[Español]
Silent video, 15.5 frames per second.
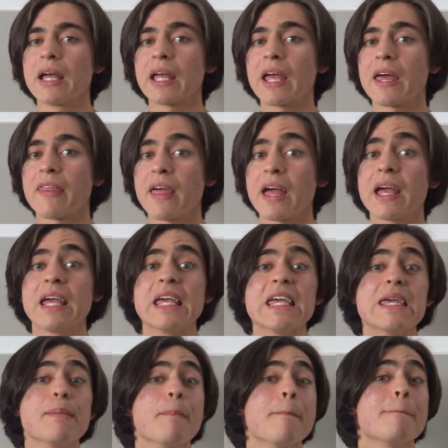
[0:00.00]
Quedé
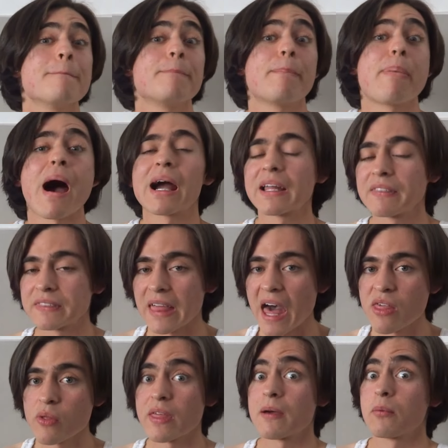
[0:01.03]

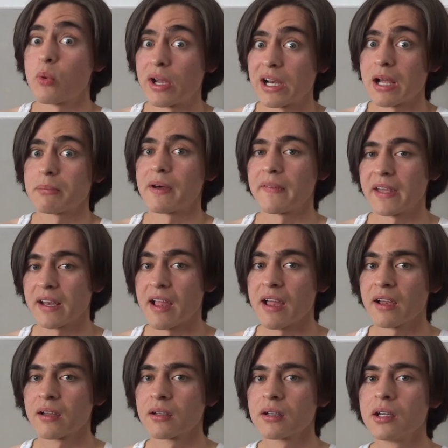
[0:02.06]
impactado de buena manera.
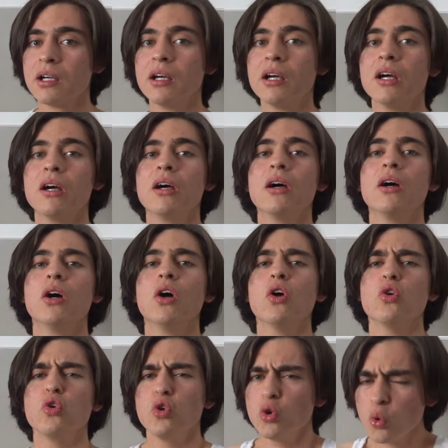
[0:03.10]

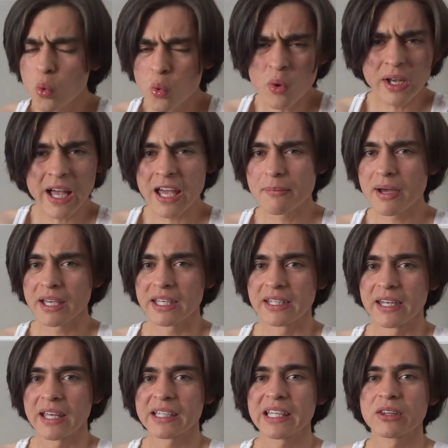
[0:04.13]
Nunca
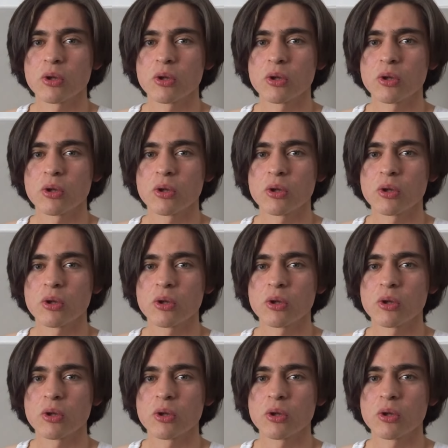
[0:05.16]
imaginé que